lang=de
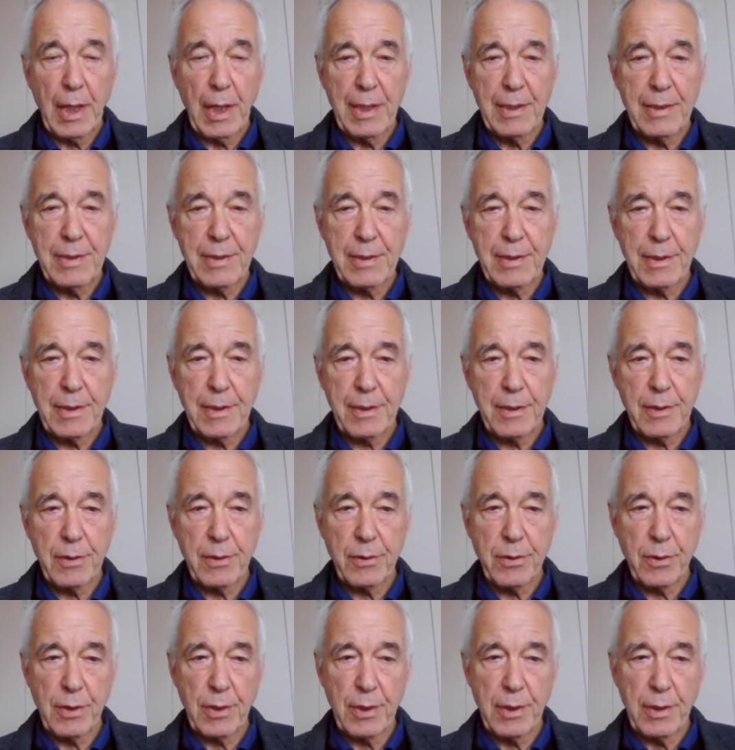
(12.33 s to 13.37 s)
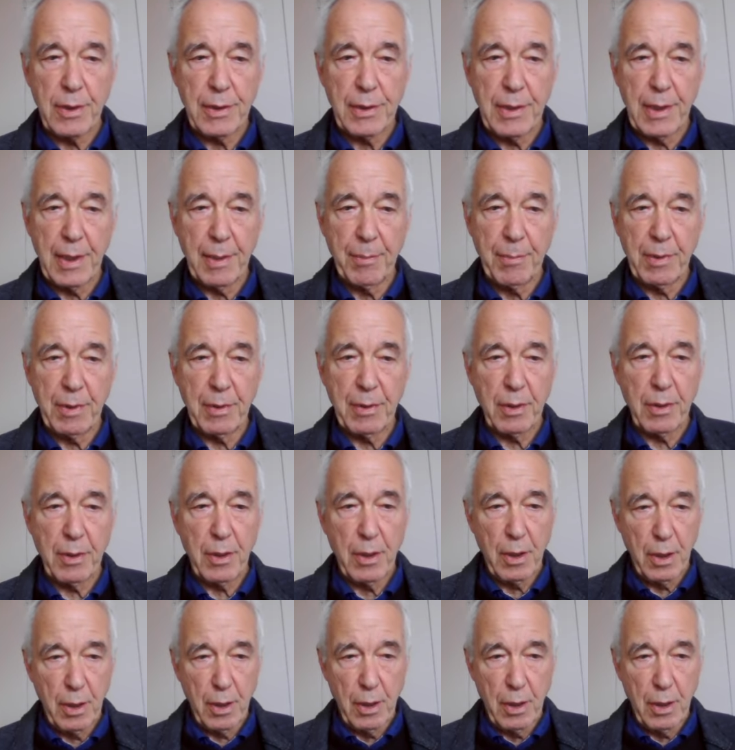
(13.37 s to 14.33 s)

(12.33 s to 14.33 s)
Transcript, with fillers: Einsichten zu den Themen